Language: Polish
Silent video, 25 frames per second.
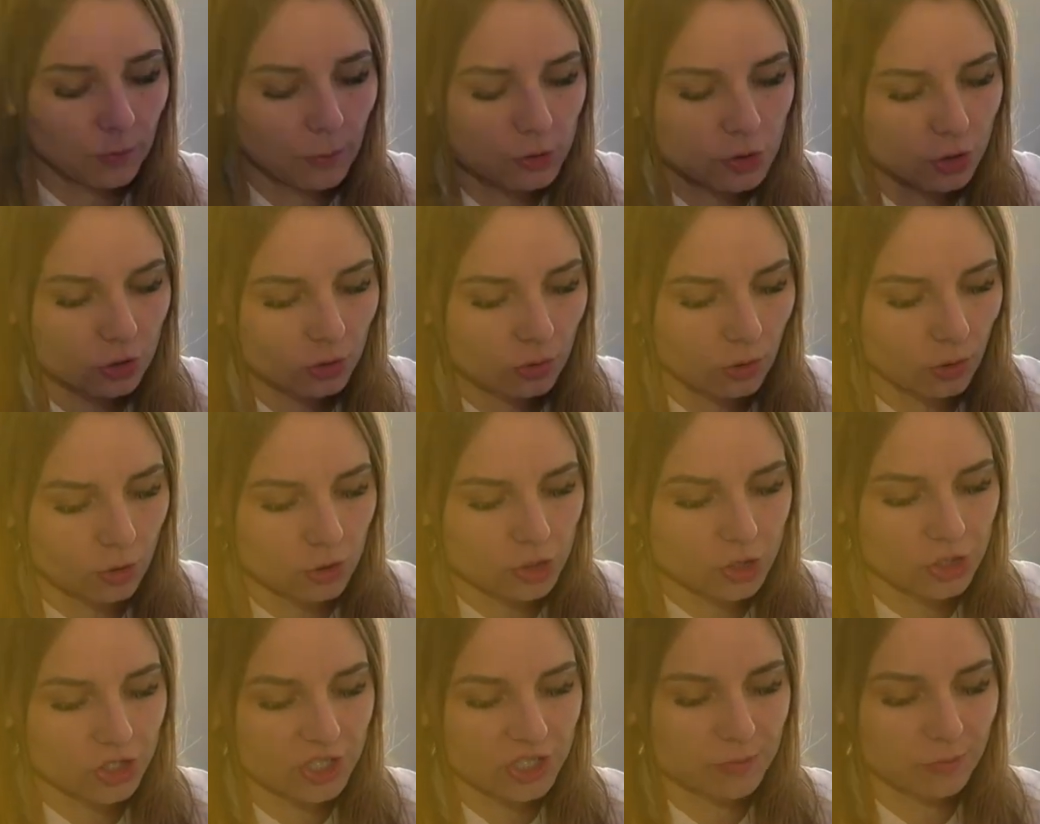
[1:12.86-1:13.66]
Na początku
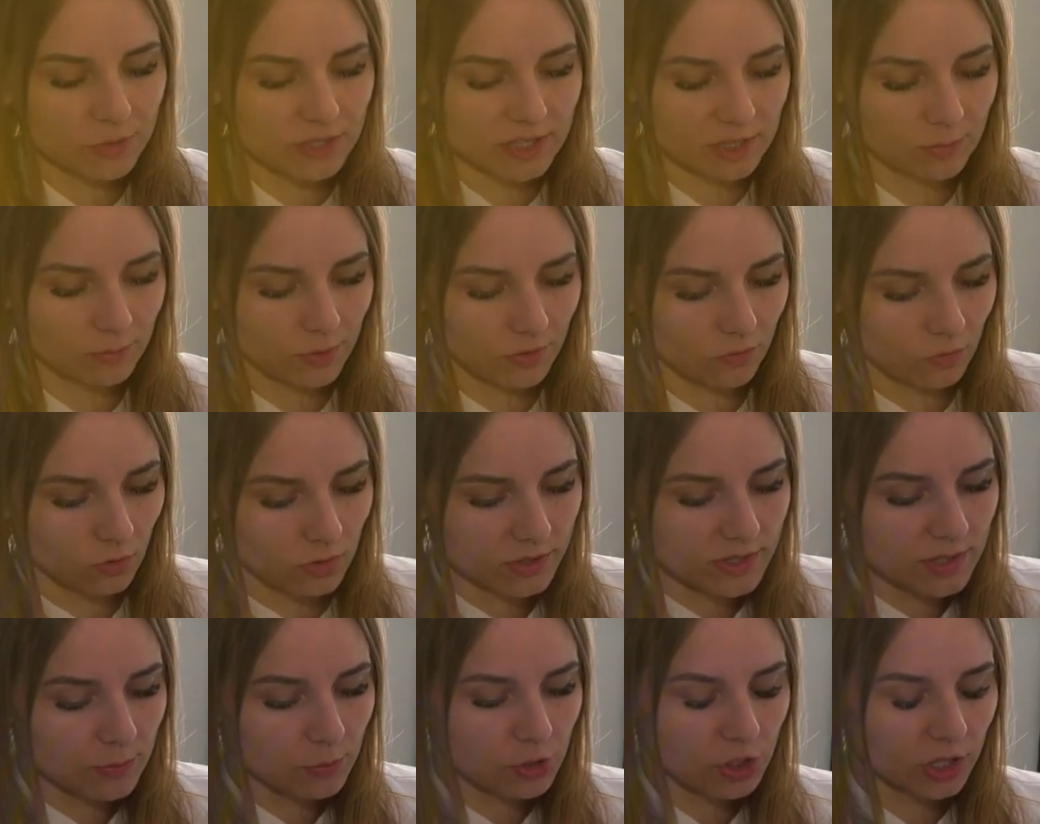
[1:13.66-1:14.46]
oczyścimy sobie
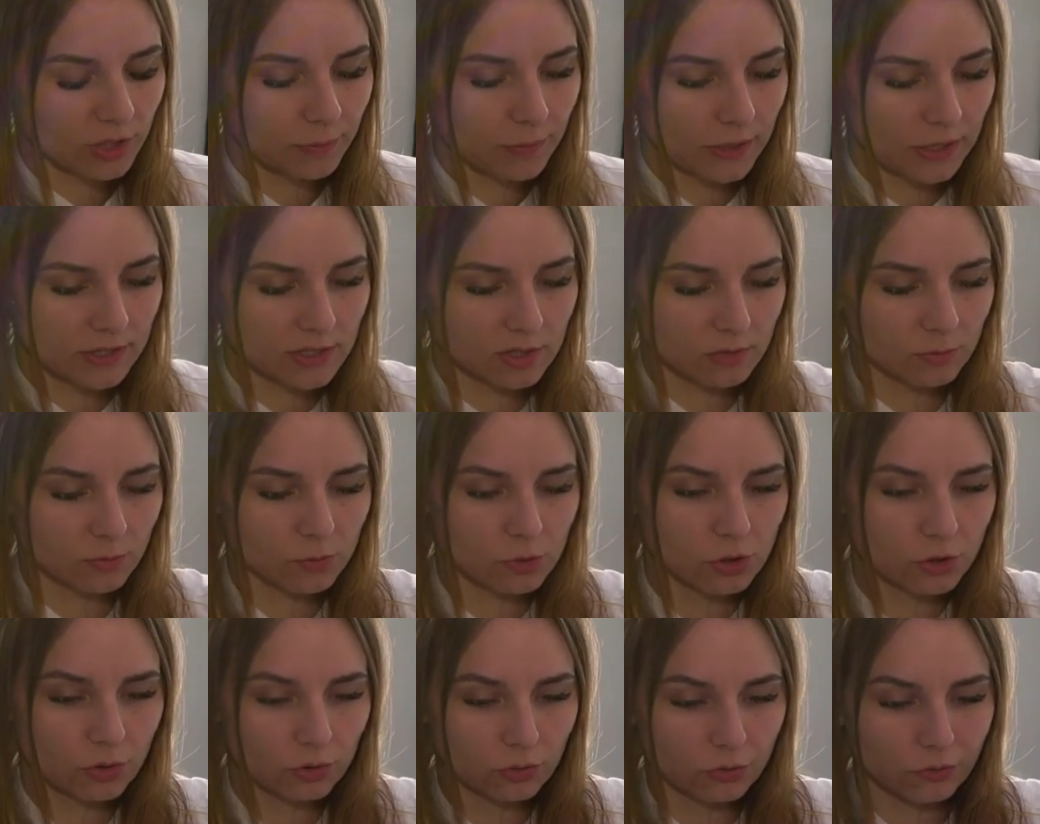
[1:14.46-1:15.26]
włosy przed pracą,
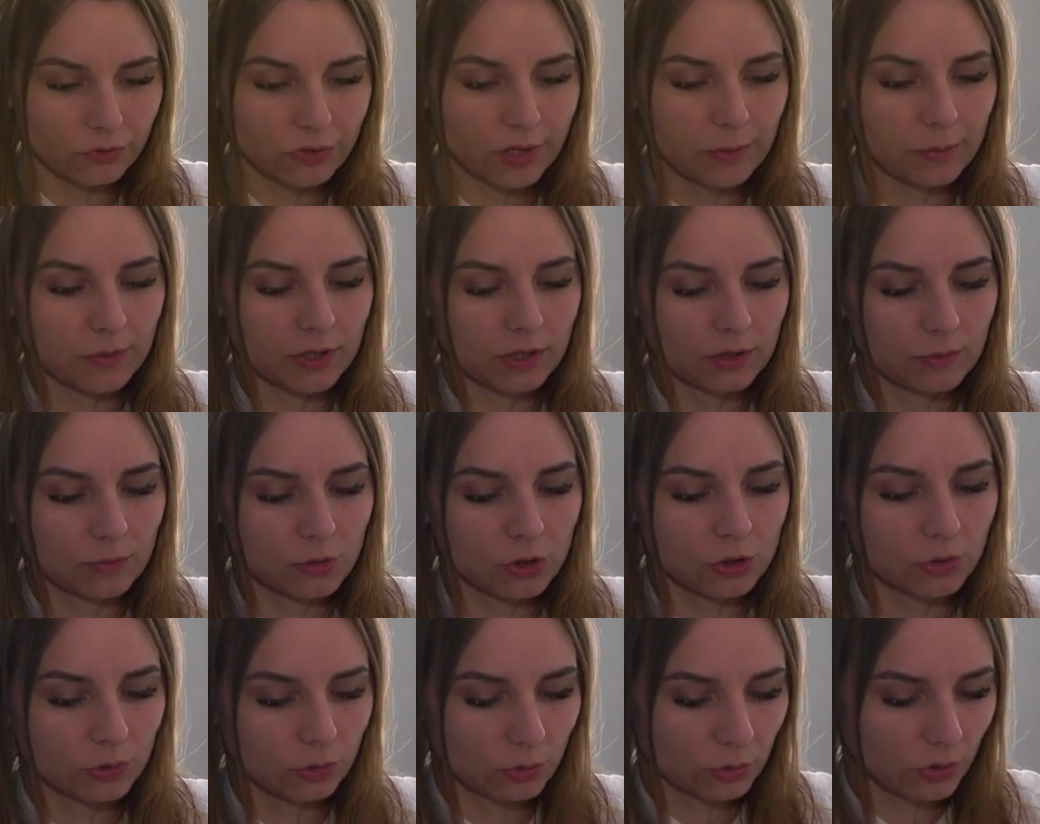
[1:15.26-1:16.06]
przygotowujemy,
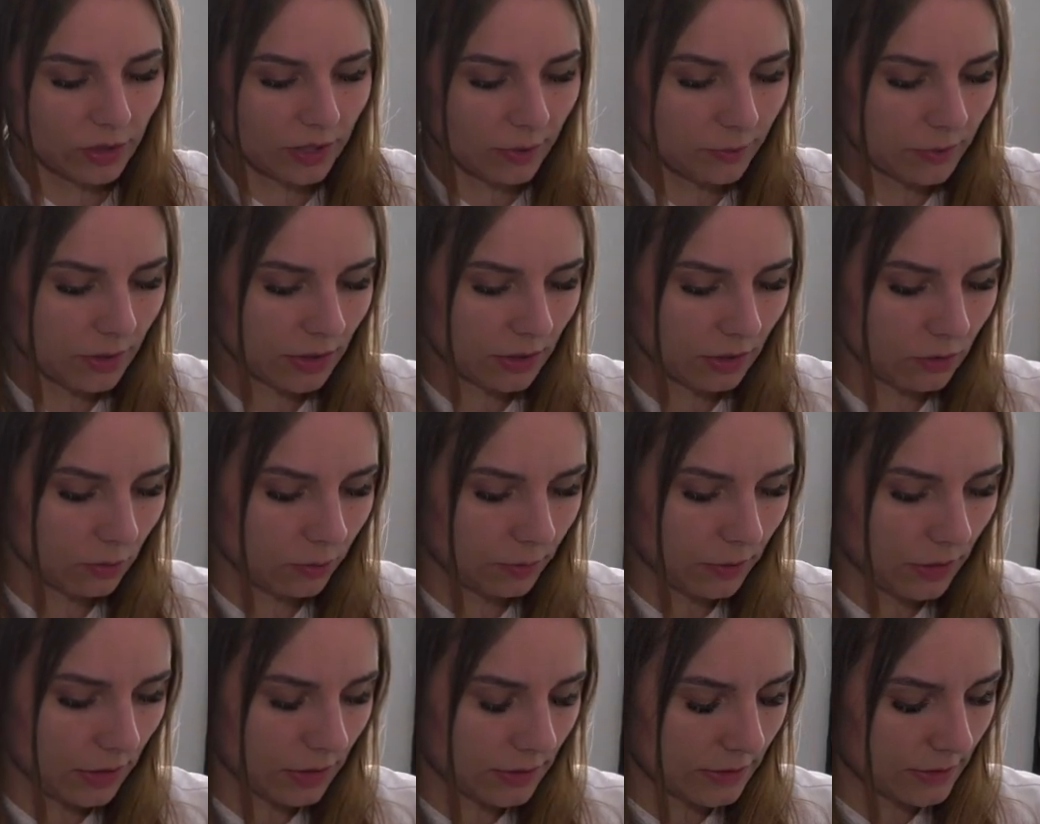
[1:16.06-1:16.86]
przygotujemy je
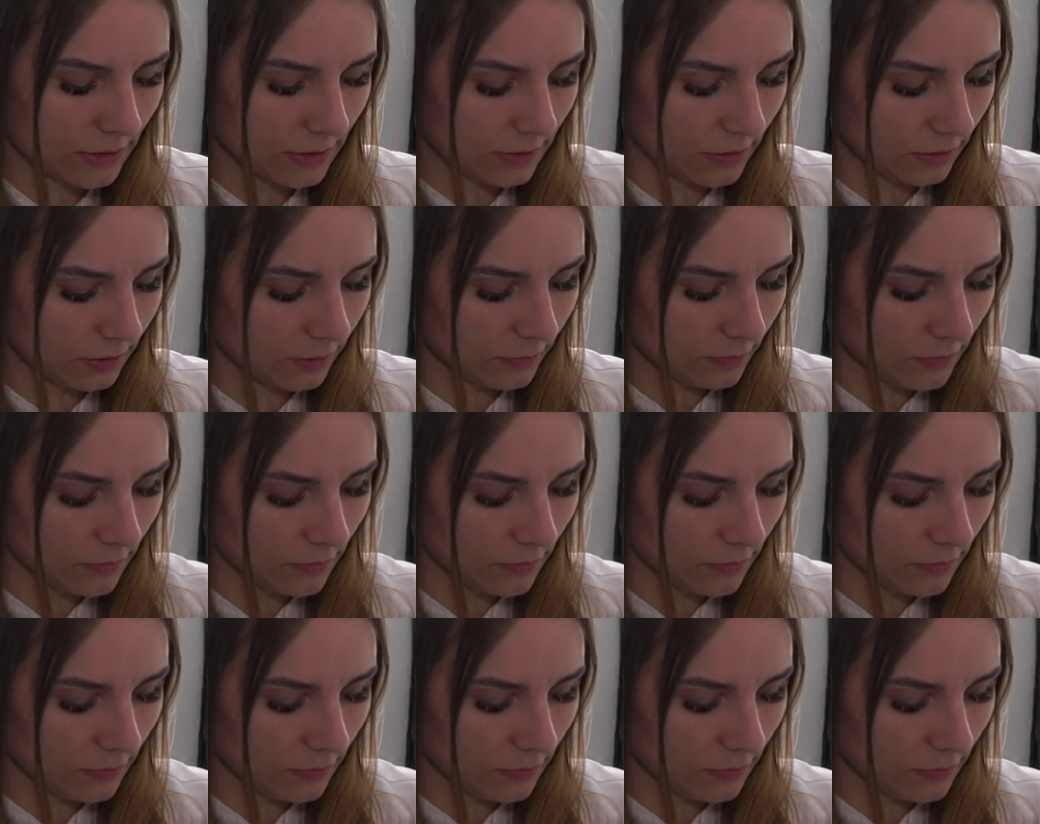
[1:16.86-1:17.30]
do pracy.